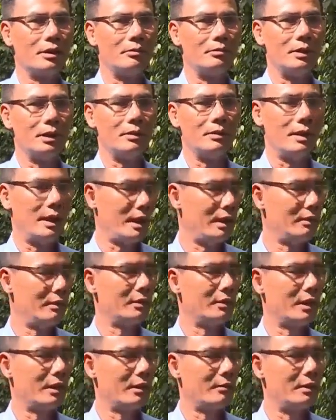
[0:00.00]
tiêu nhằm
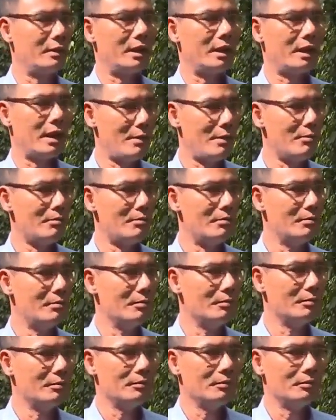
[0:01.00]
tạo một không khí vui
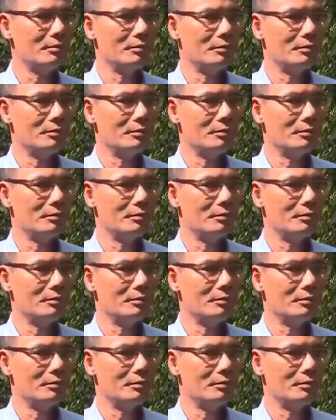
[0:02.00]
vẻ,